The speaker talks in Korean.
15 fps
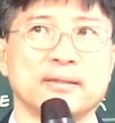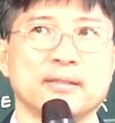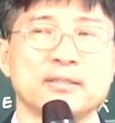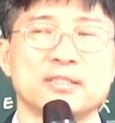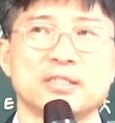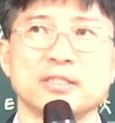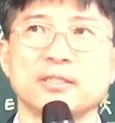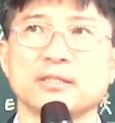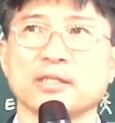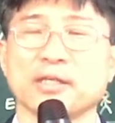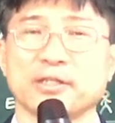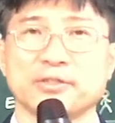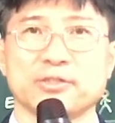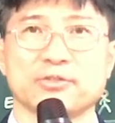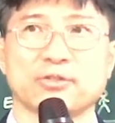지역에
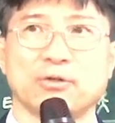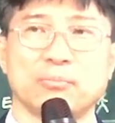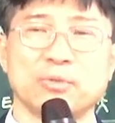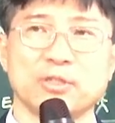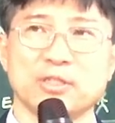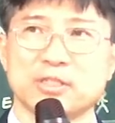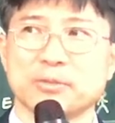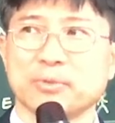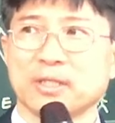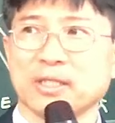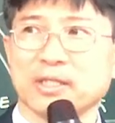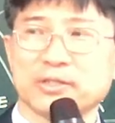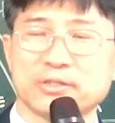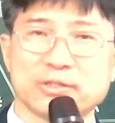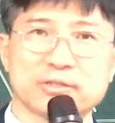계셔서, 멀리
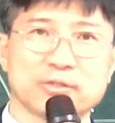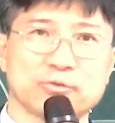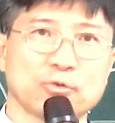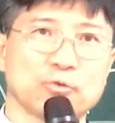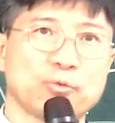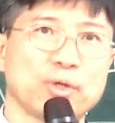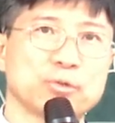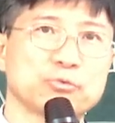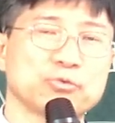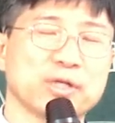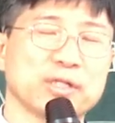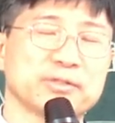지방에 계셔서 또는 외국에